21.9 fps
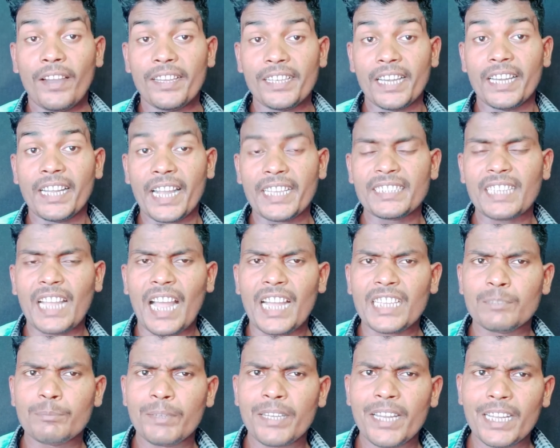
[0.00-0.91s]
फाइनली गई
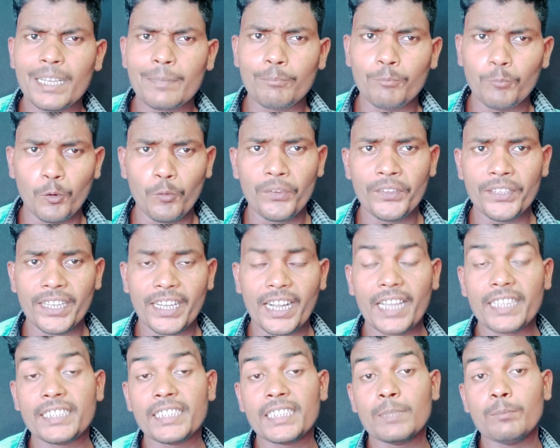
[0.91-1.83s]
आज मैंने एक मूवी
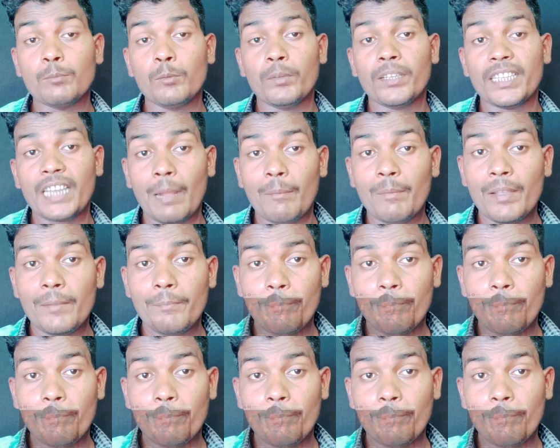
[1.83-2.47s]
देखा जिस मूवी के नाम